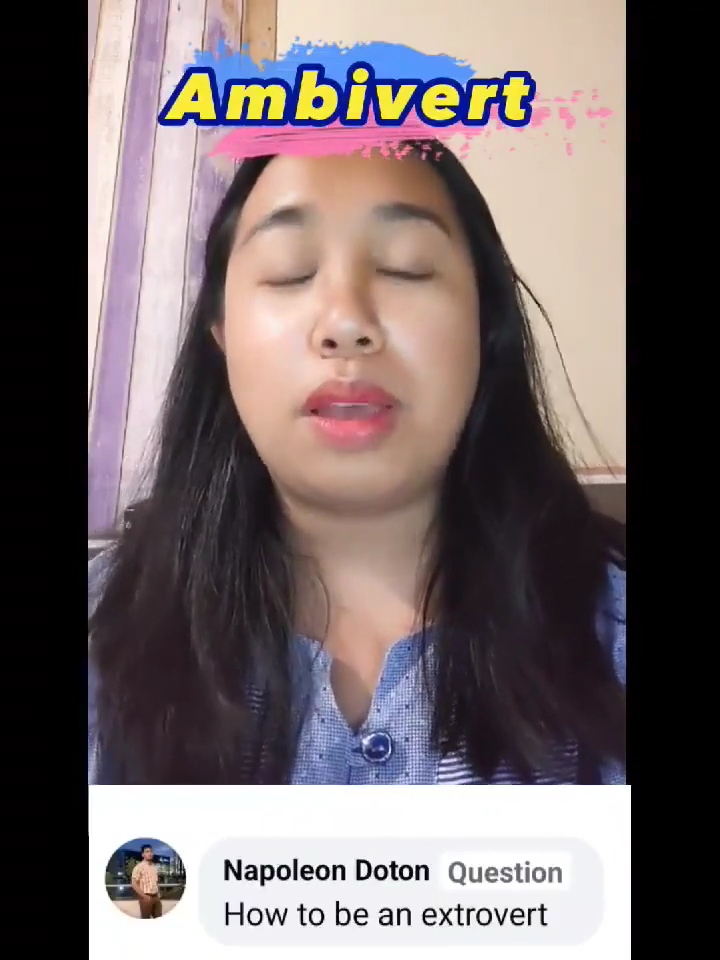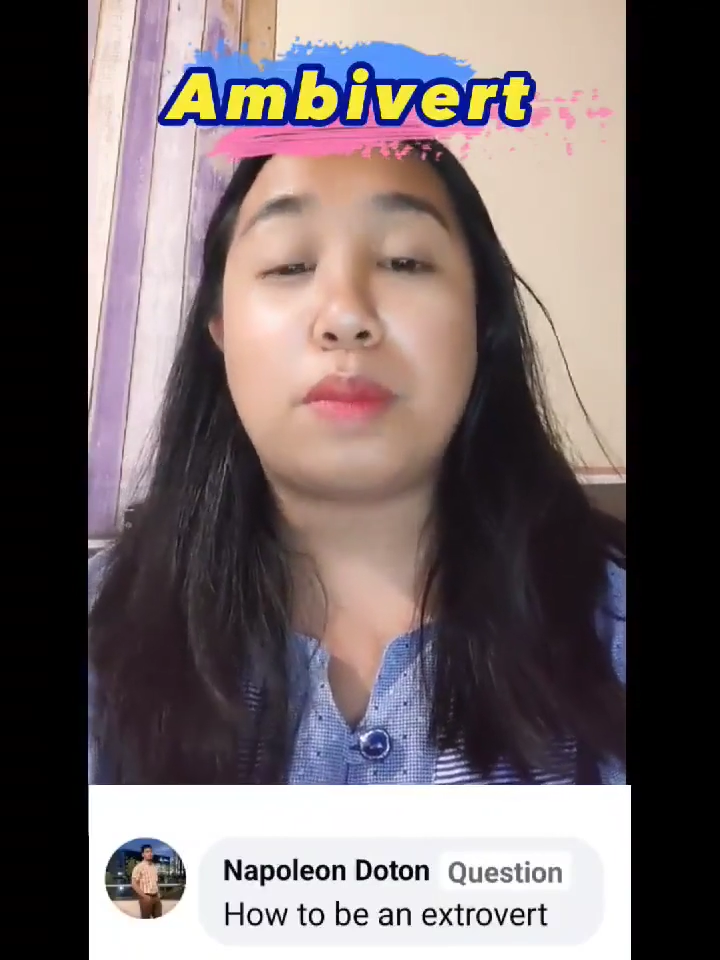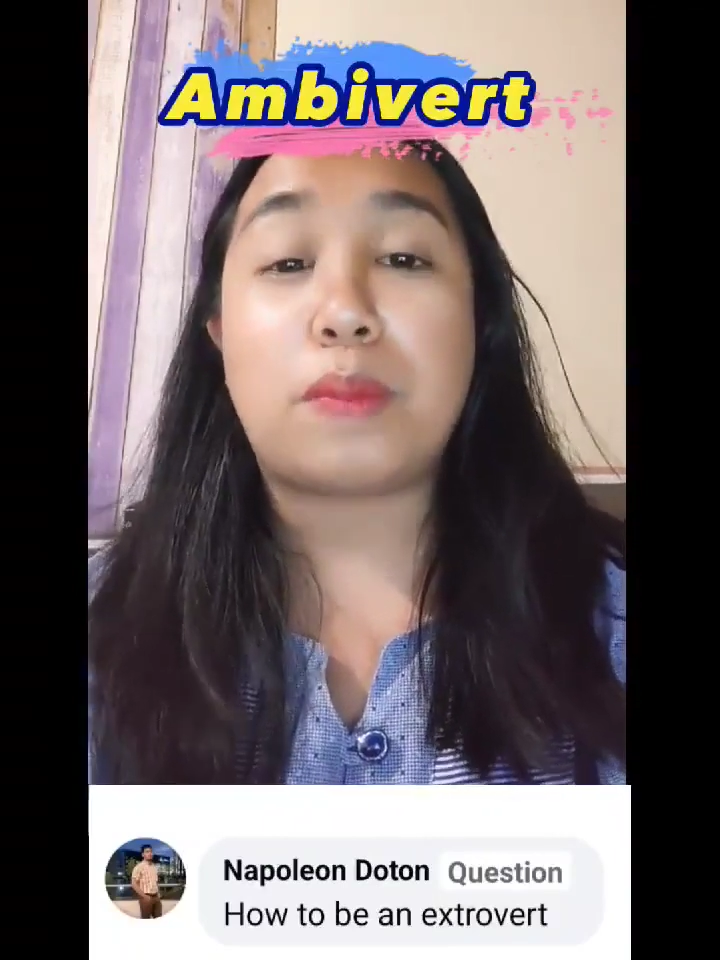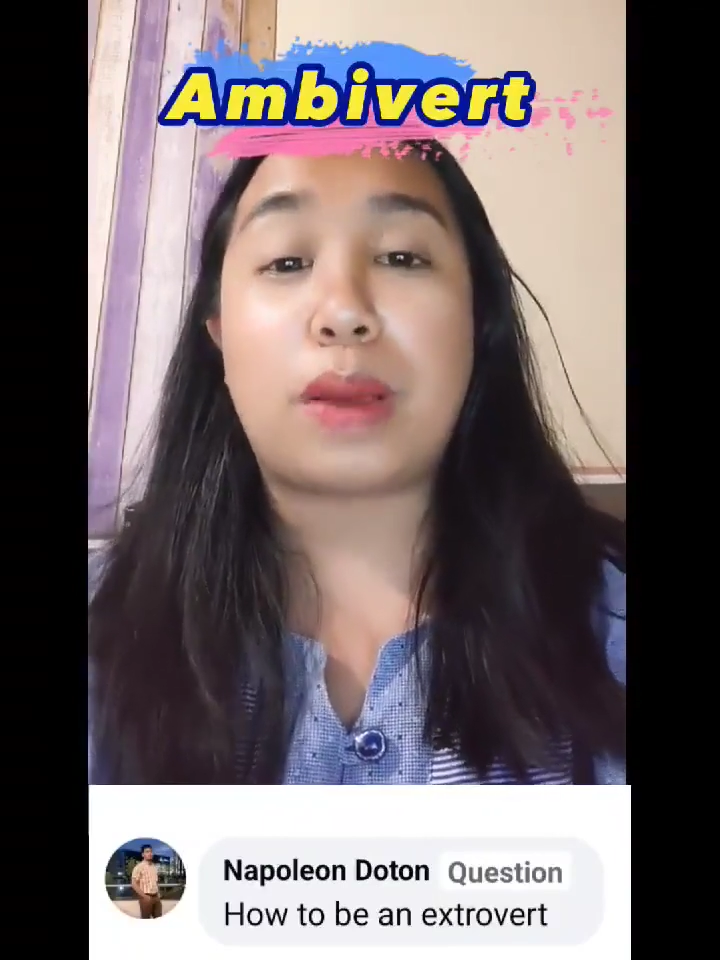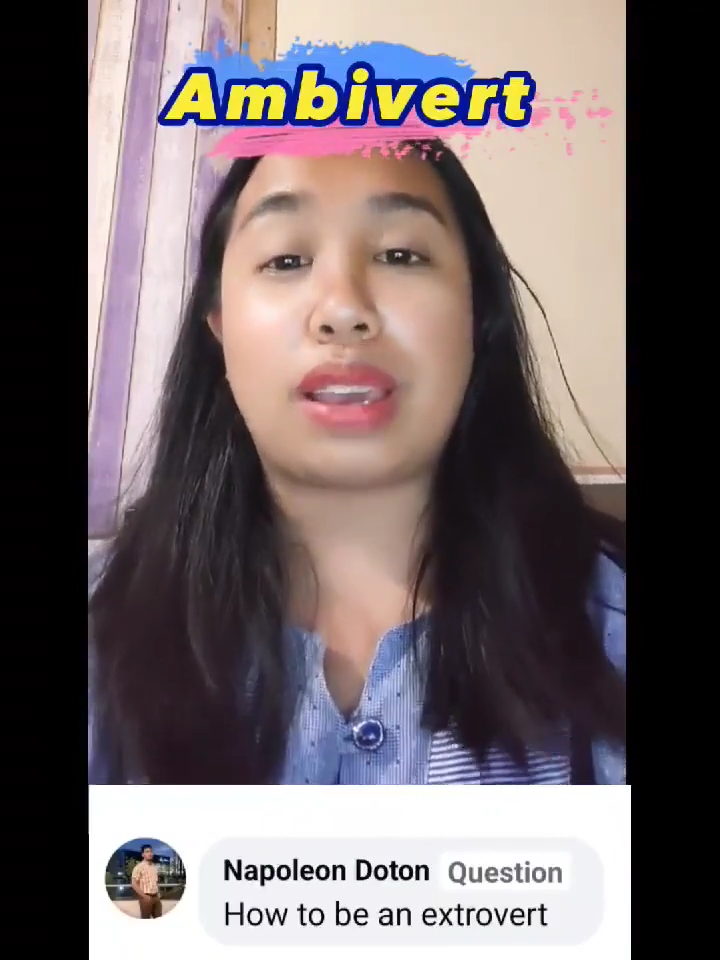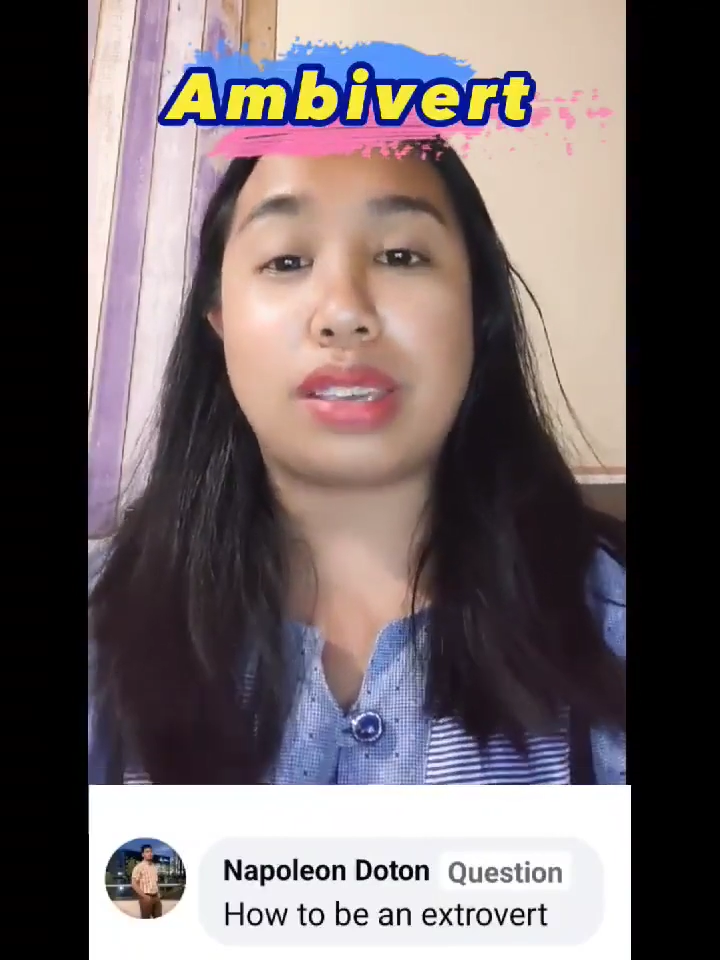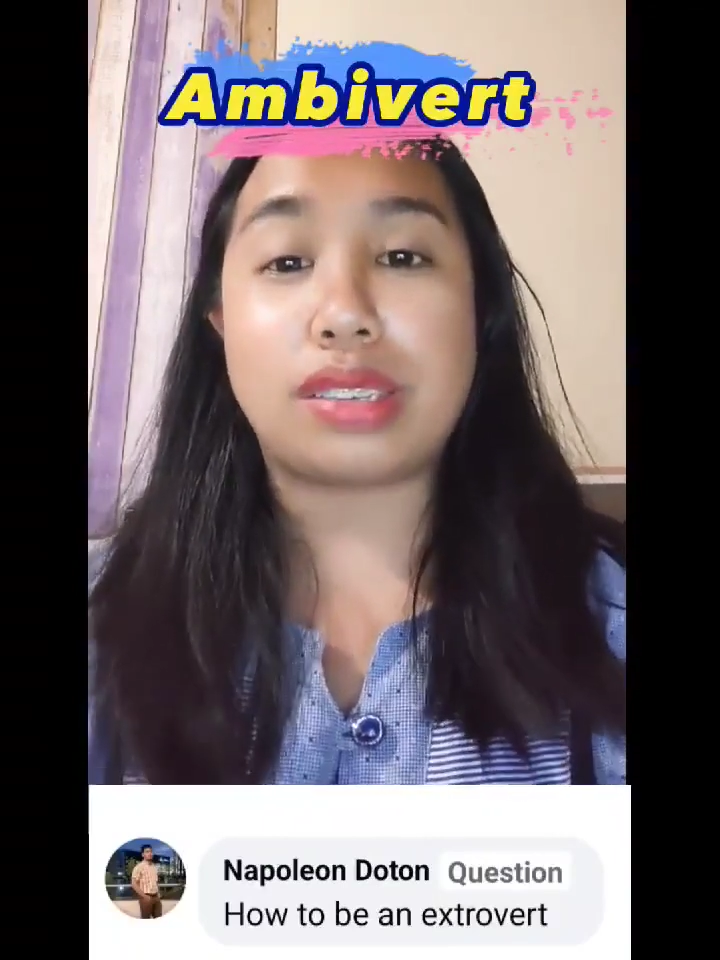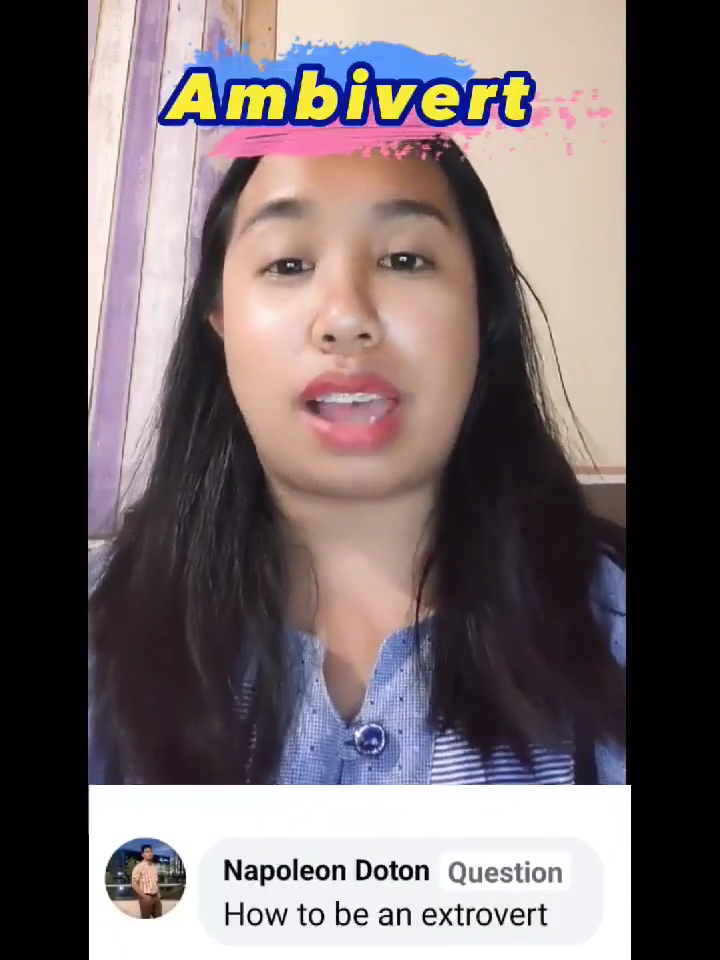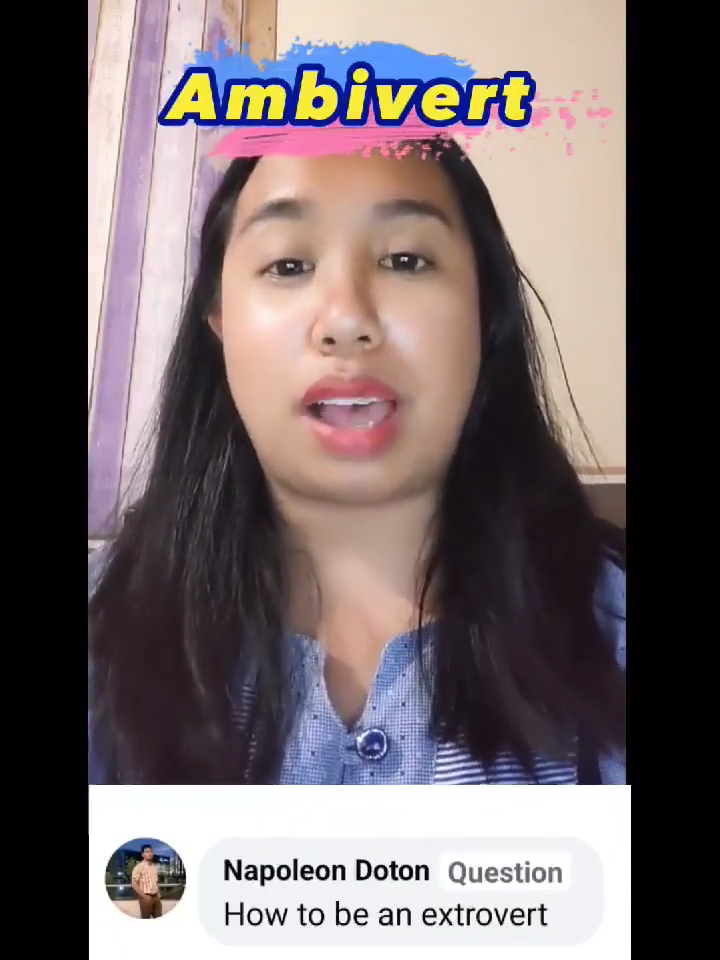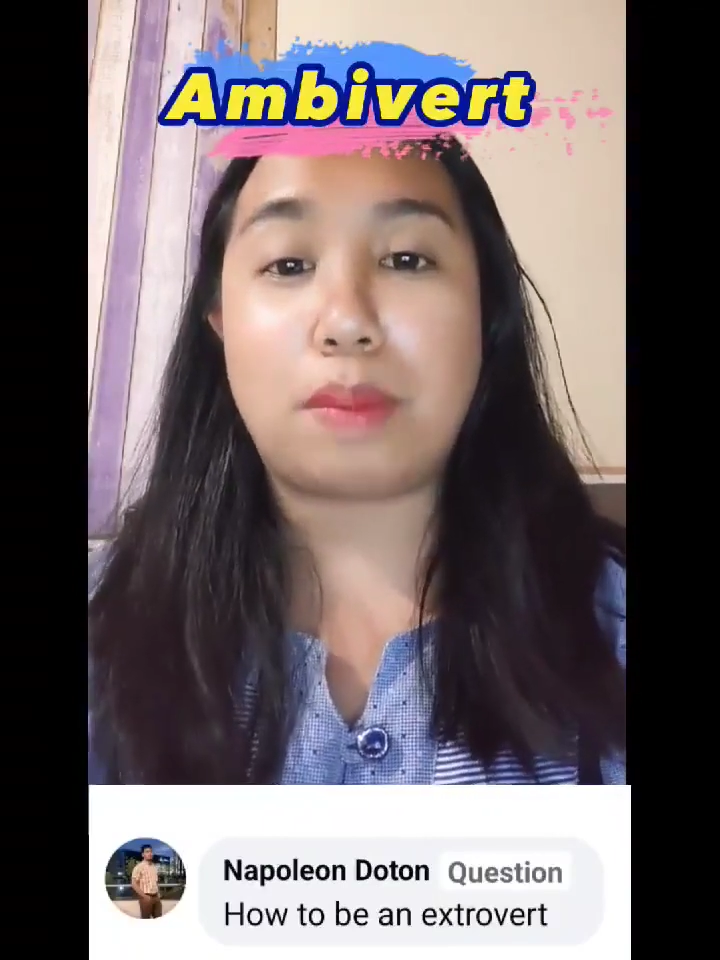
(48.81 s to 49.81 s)

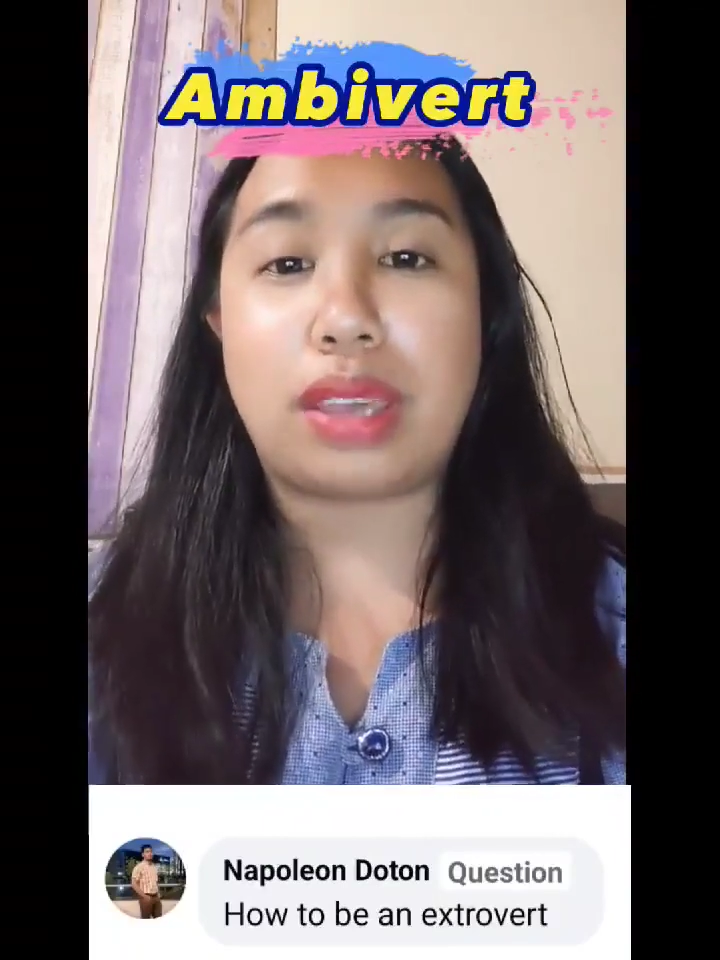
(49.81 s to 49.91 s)
mapag-isa,